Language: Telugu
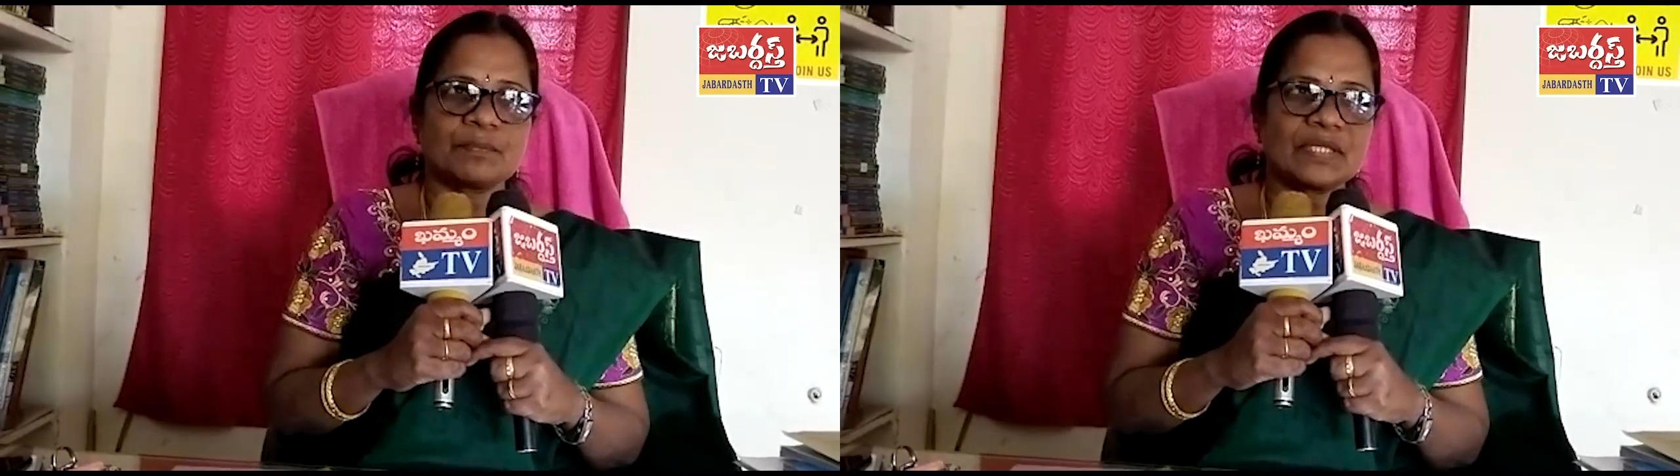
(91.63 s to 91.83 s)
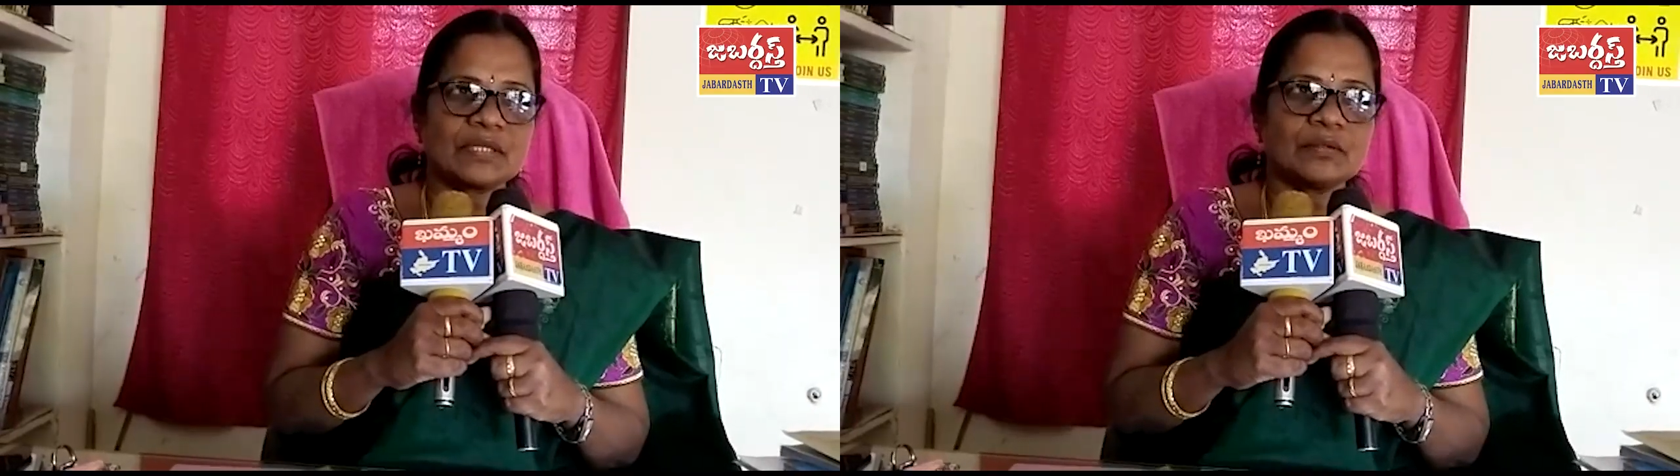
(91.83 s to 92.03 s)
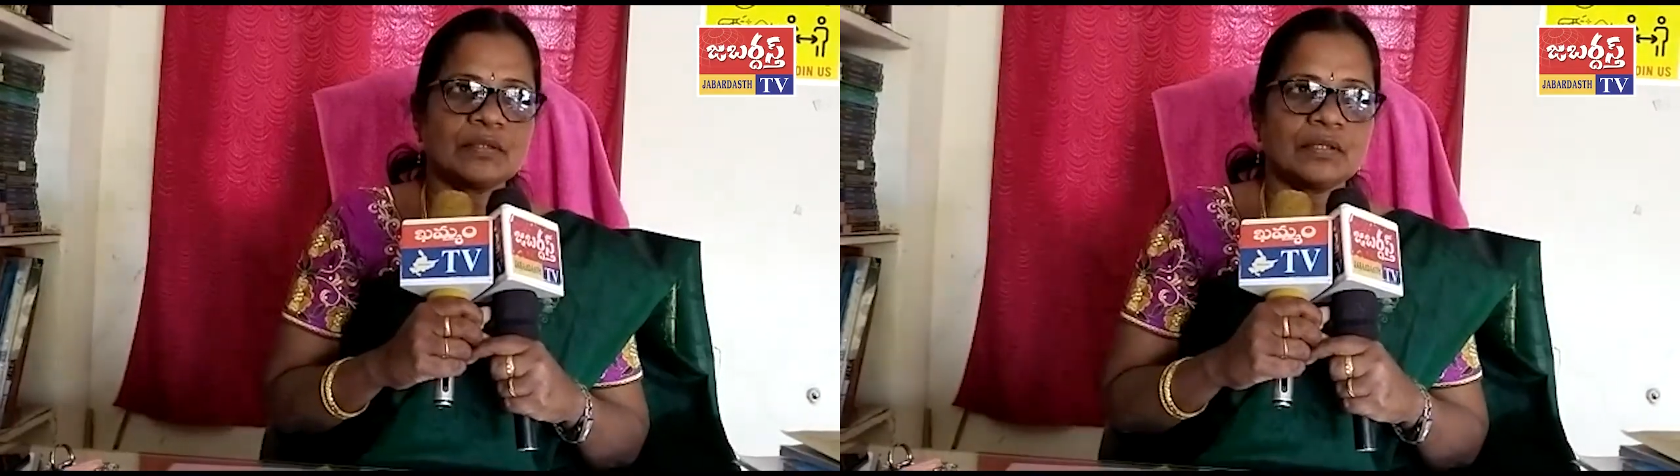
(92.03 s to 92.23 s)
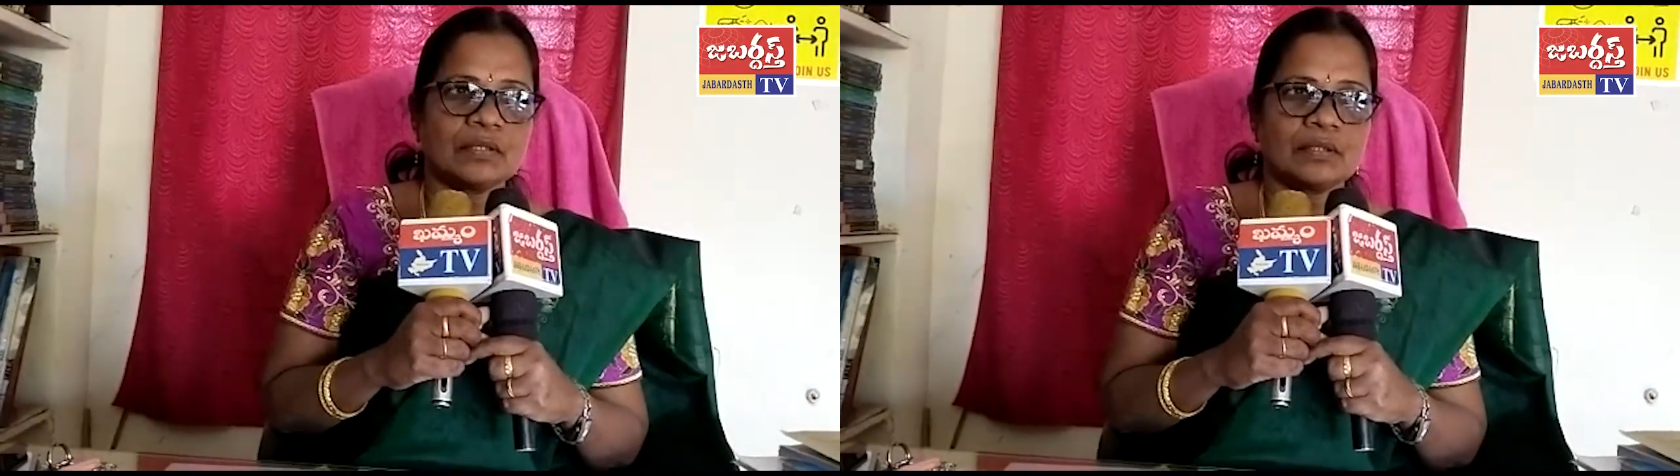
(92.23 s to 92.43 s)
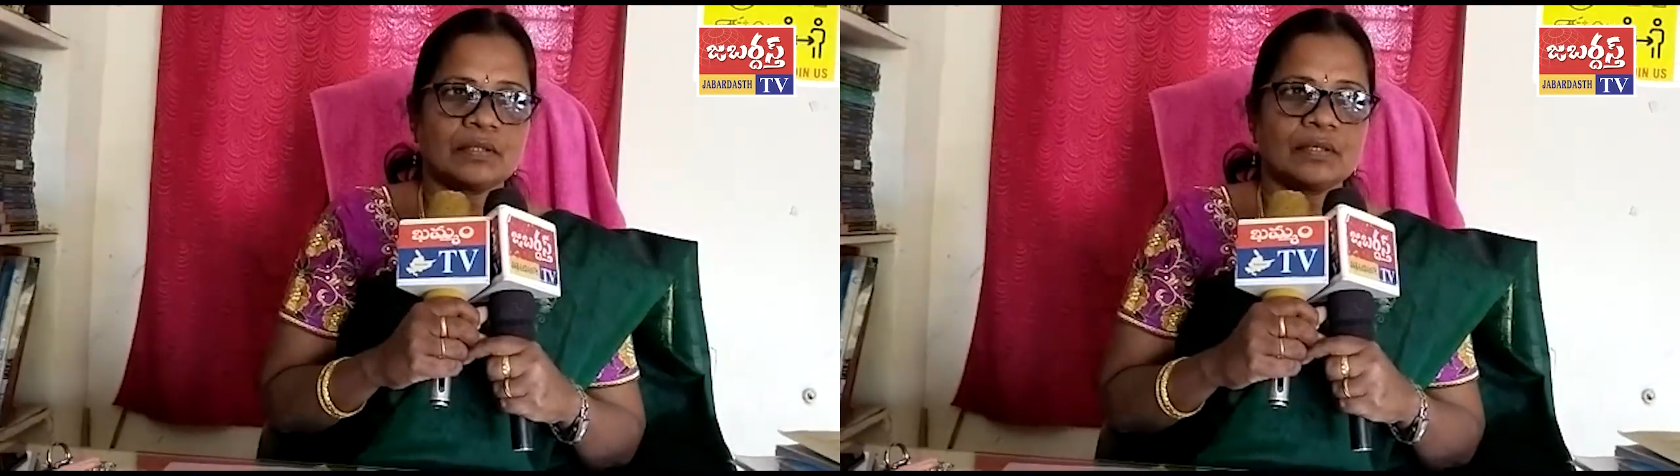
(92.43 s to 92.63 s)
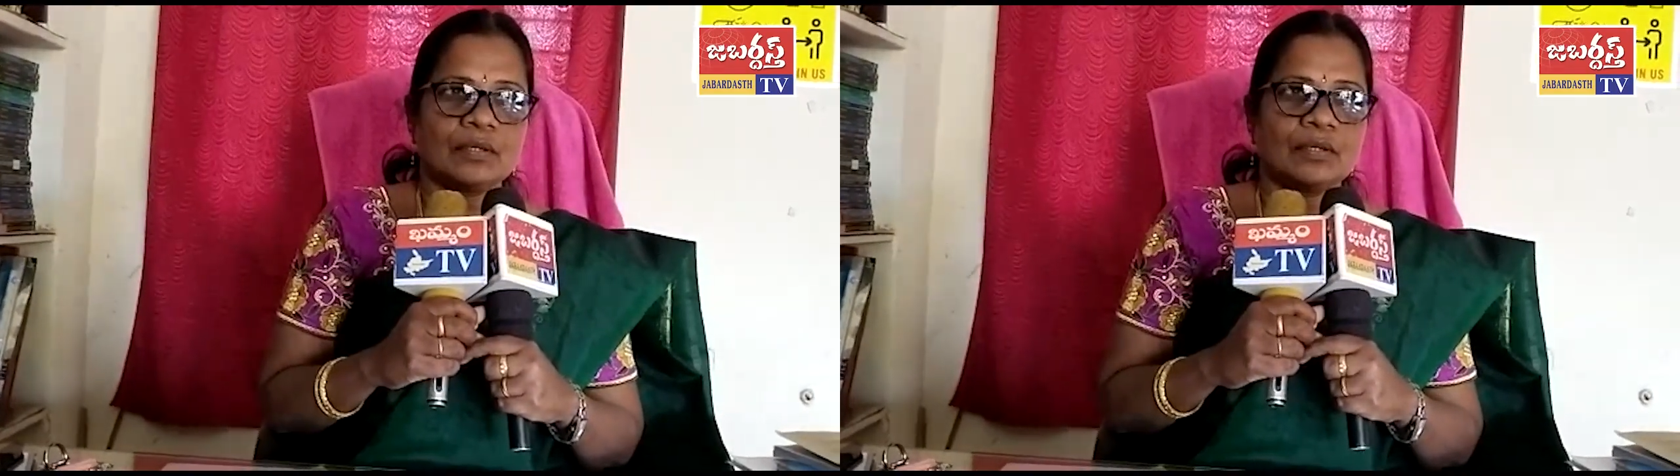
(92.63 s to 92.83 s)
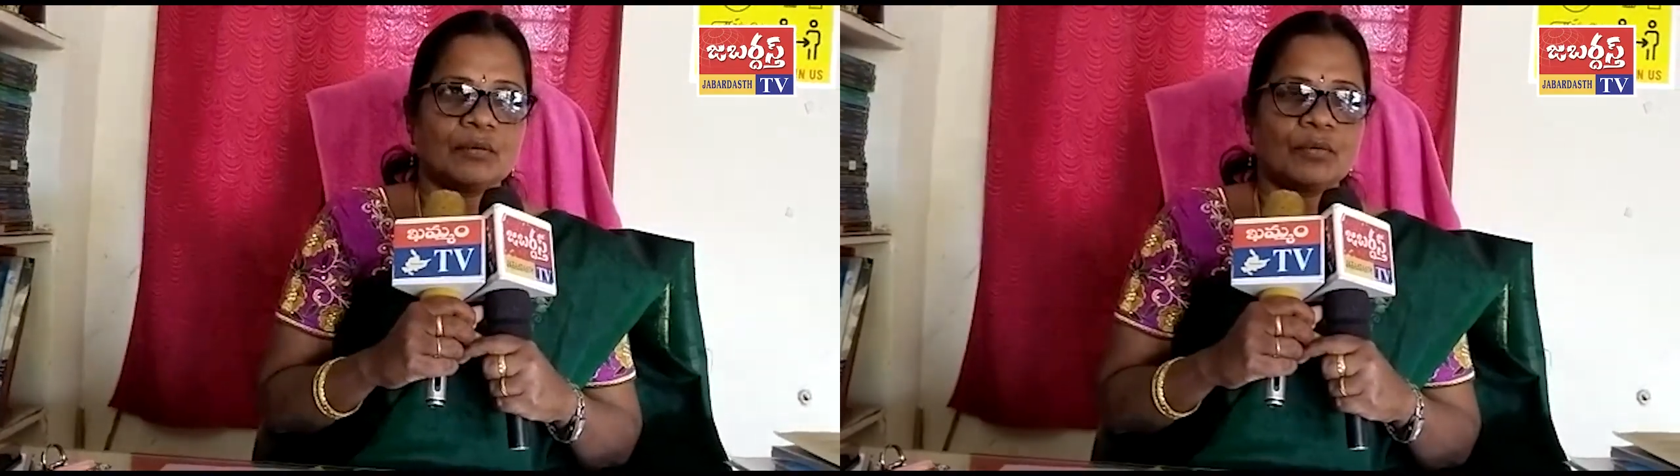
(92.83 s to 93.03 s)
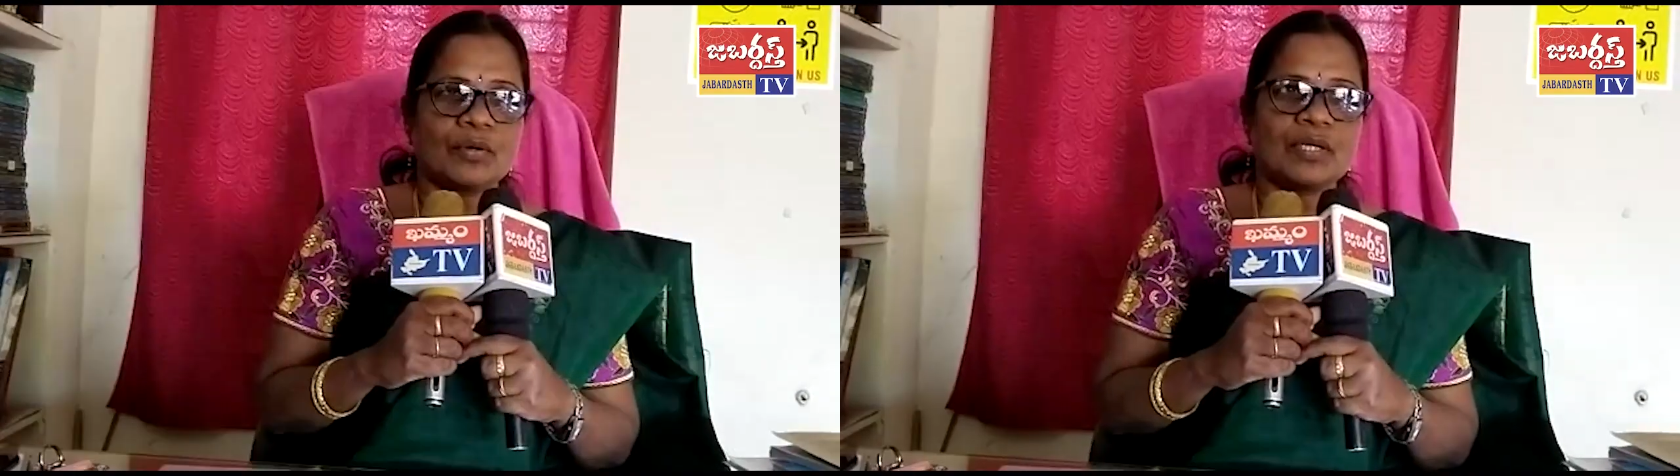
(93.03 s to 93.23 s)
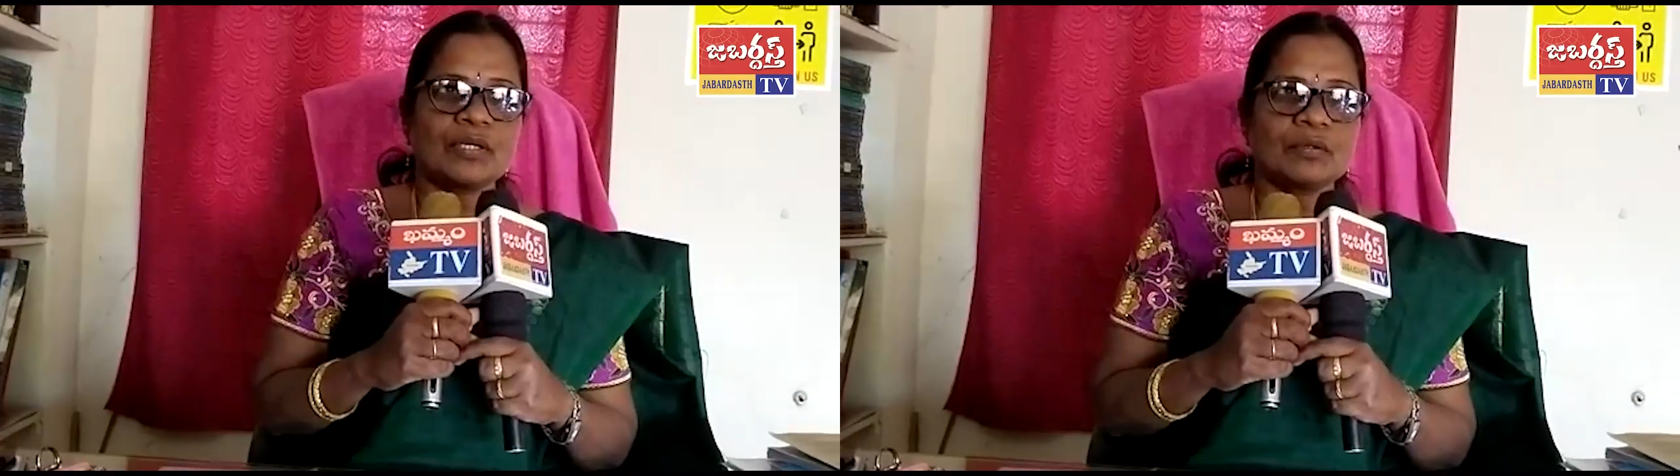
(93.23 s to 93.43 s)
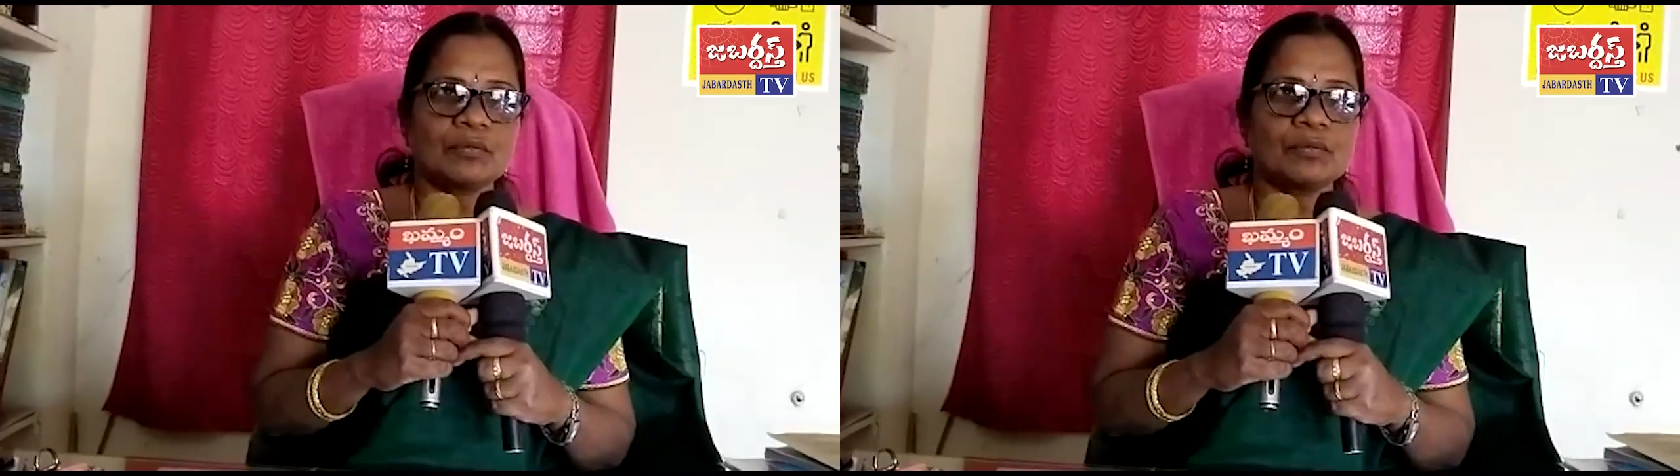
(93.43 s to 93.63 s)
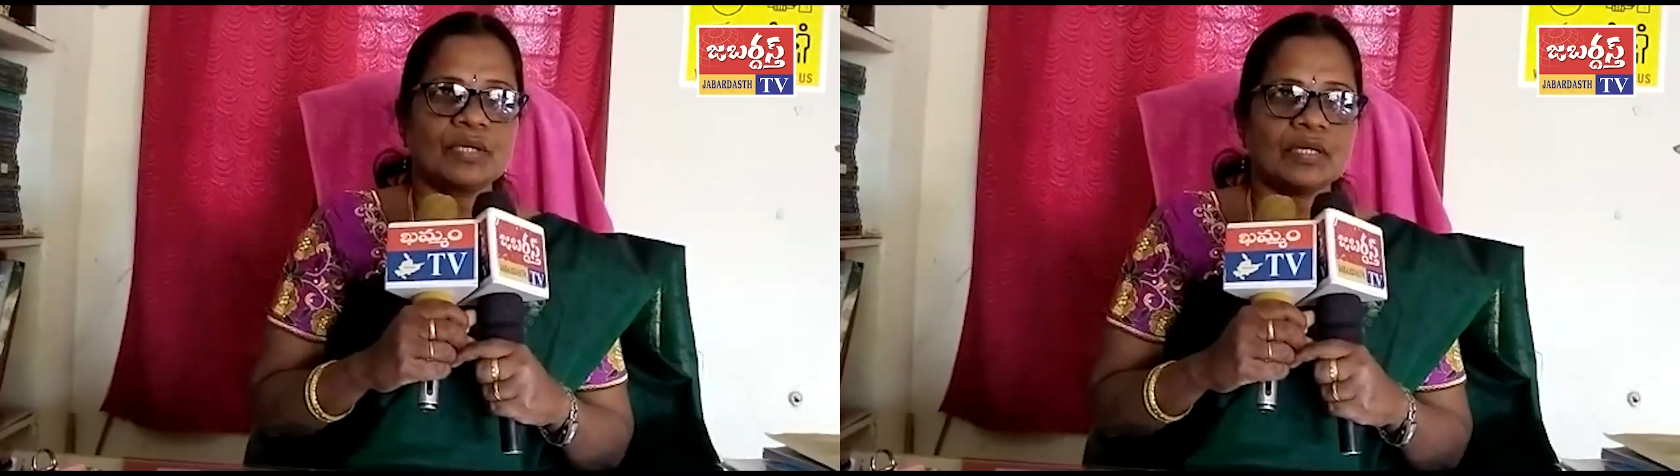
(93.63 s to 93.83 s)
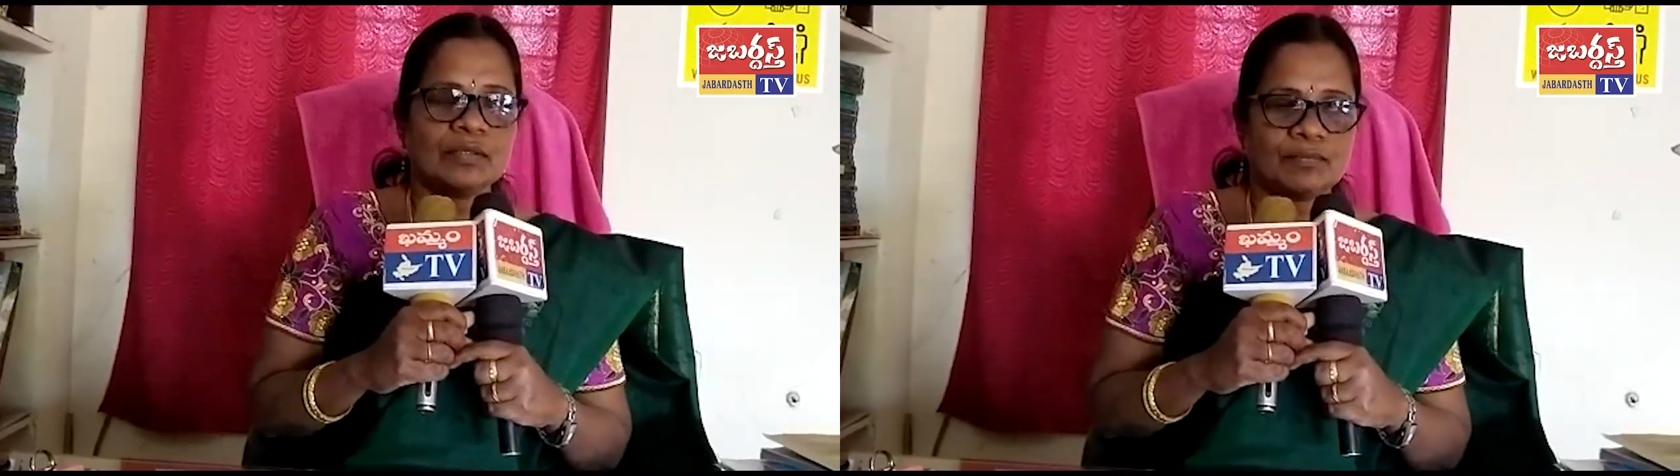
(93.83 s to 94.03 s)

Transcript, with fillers: ప్రతి ఒక్కరికి కూడా